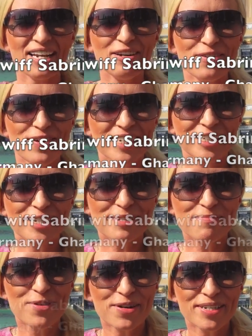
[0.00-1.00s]
Hello and
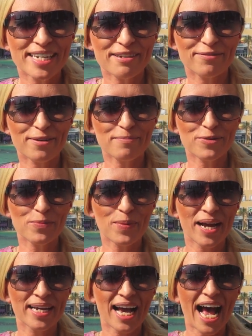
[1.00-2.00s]
good morning from
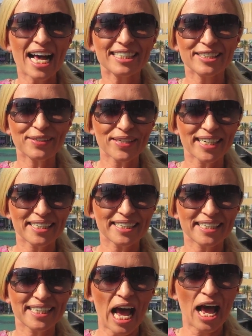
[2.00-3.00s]
Dubai. As you can
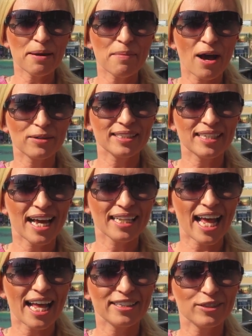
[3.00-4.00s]
see, I'm
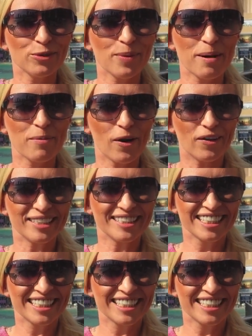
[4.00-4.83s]
outside at the Dubai Mall.